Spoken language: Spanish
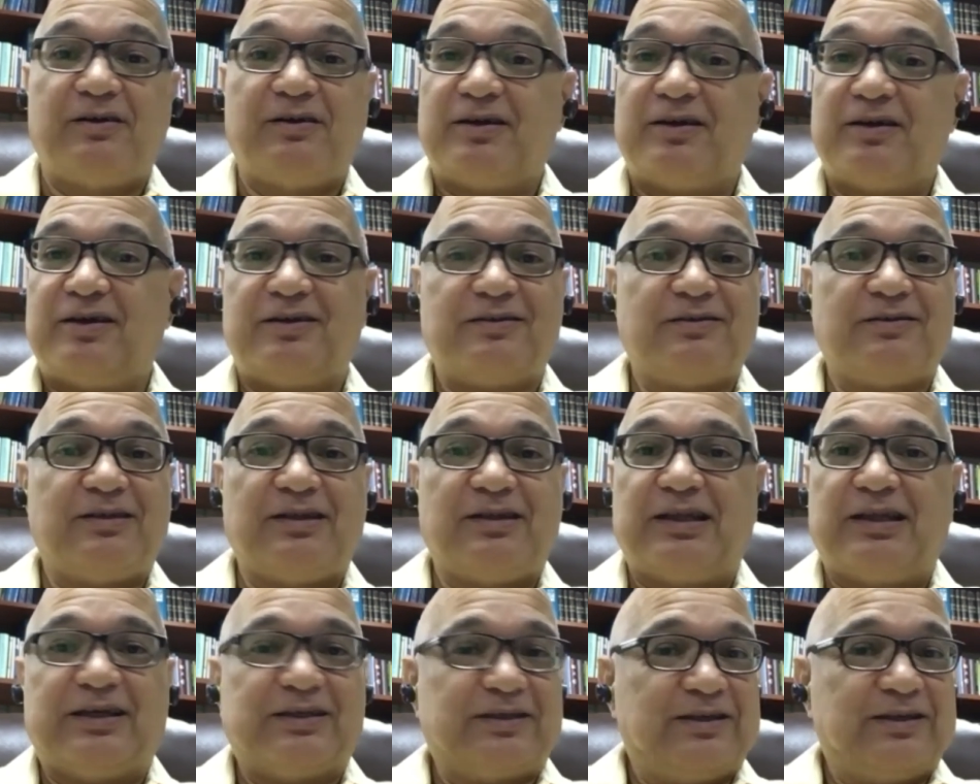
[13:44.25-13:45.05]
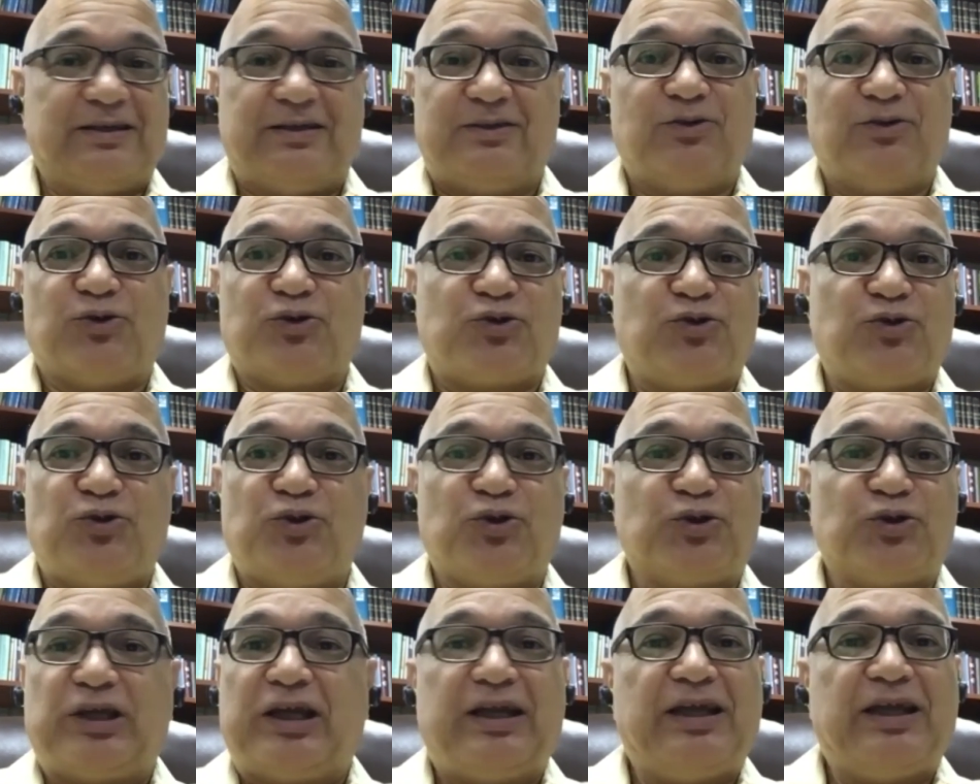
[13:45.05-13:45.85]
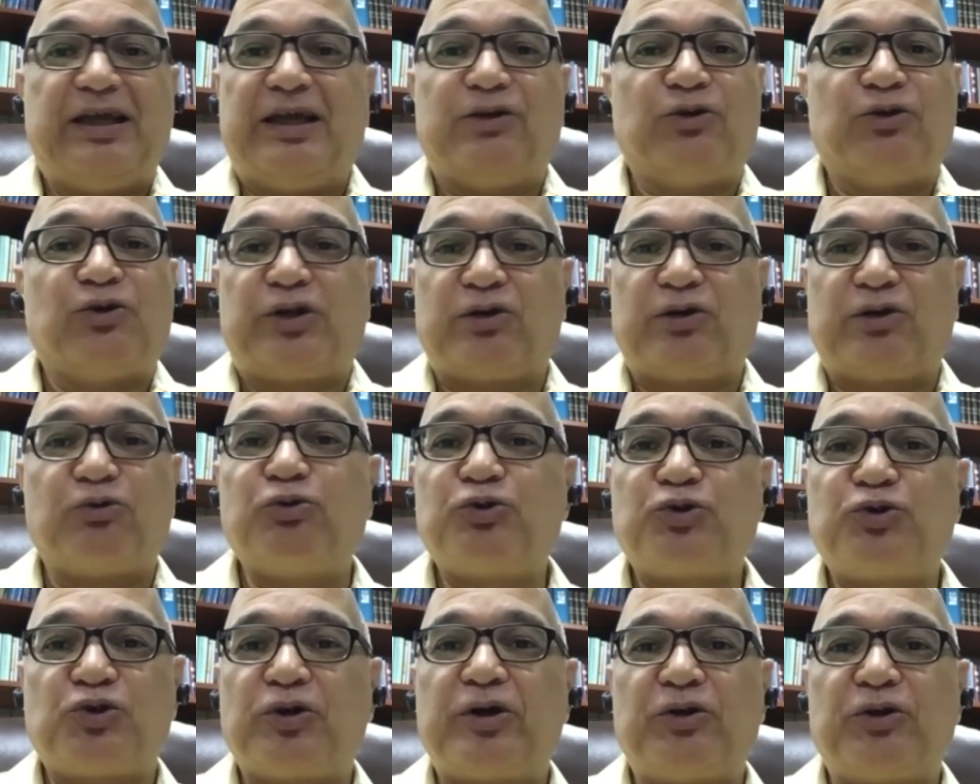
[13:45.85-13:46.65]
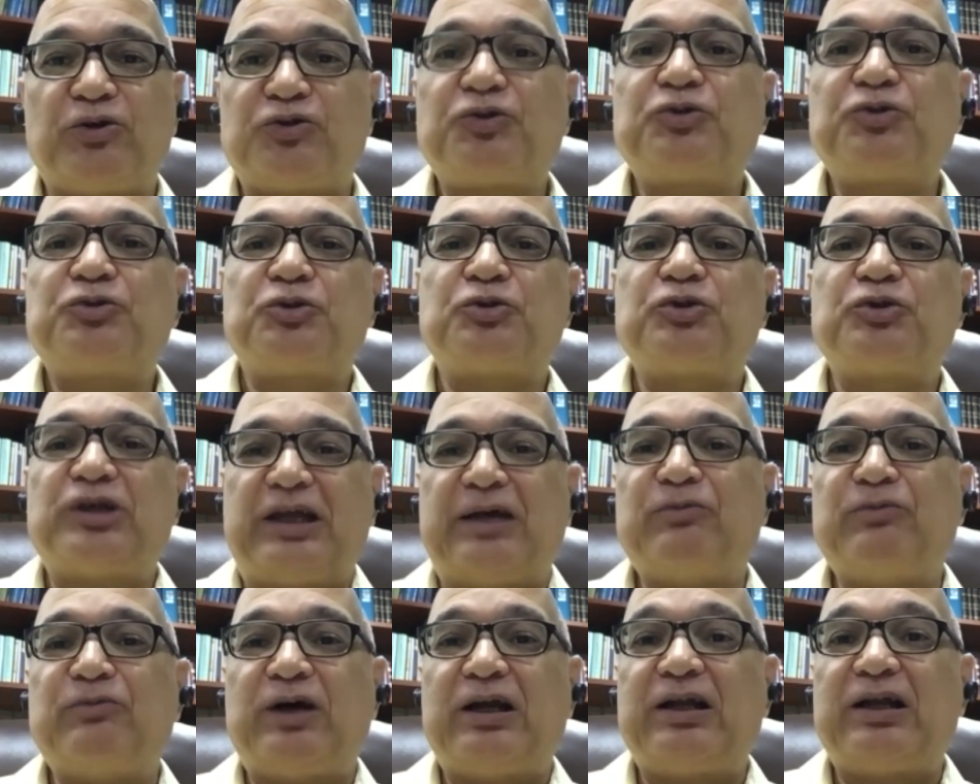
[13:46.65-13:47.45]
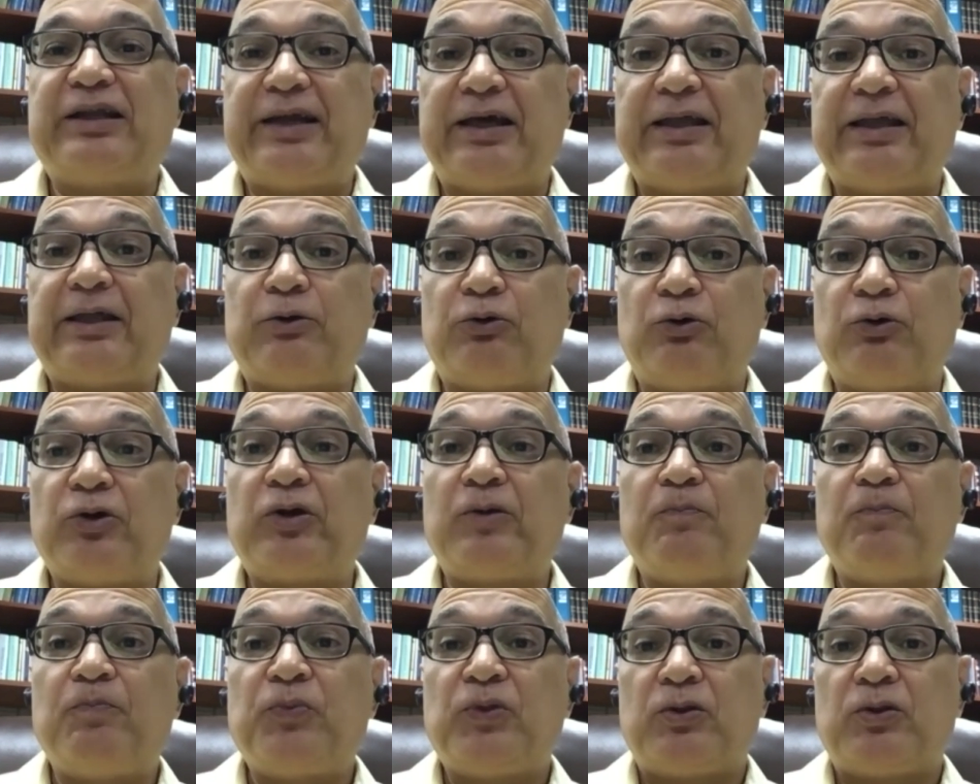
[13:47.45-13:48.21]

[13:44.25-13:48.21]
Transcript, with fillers: eh, no tenían los recursos que nosotros tenemos al día de hoy.